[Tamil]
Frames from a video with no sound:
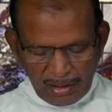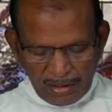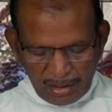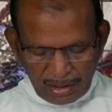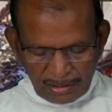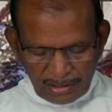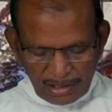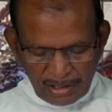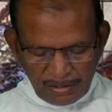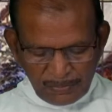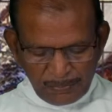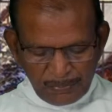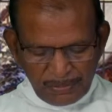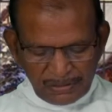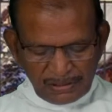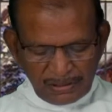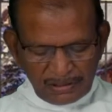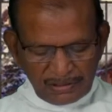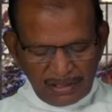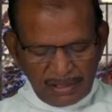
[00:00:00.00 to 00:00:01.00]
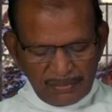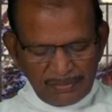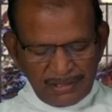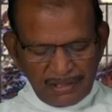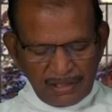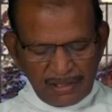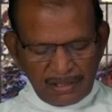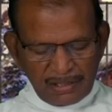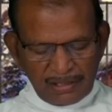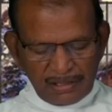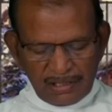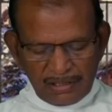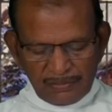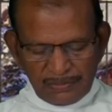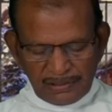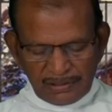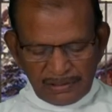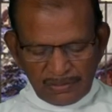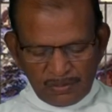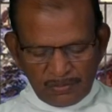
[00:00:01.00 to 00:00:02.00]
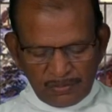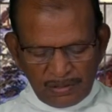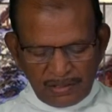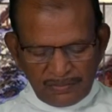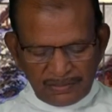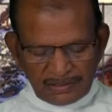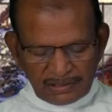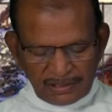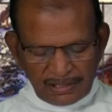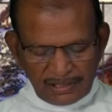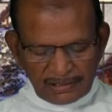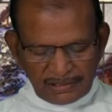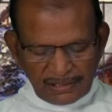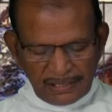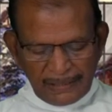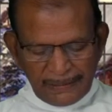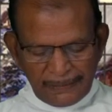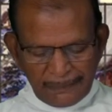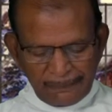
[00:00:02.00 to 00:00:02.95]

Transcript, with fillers: ஆதி முப்பத்தெட்டாம் அதிகாரம் இருபத்தி ஒன்பது வசனத்தில்